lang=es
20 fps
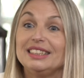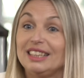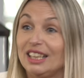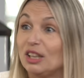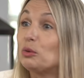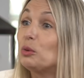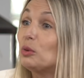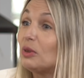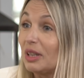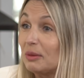que
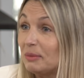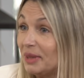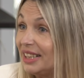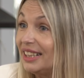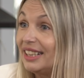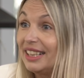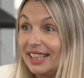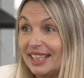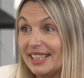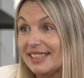
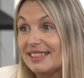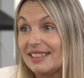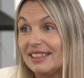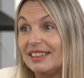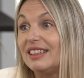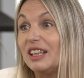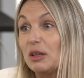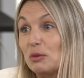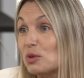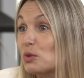justamente es
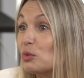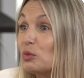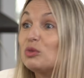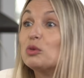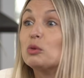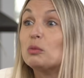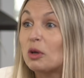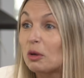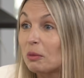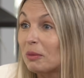digamos, un
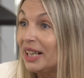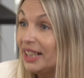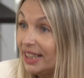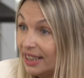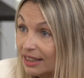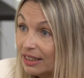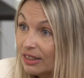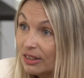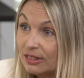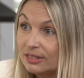tumor
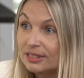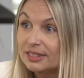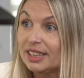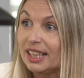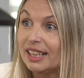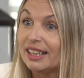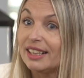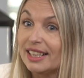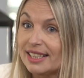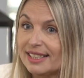maligno
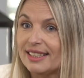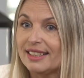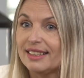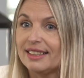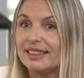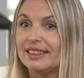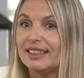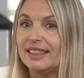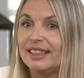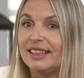que crece
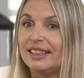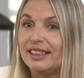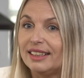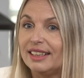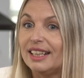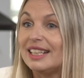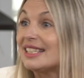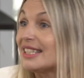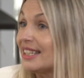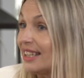eh,
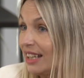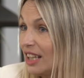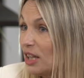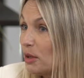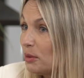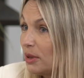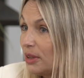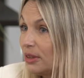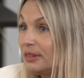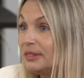en el
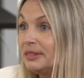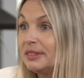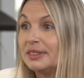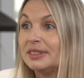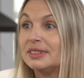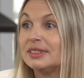cerebro,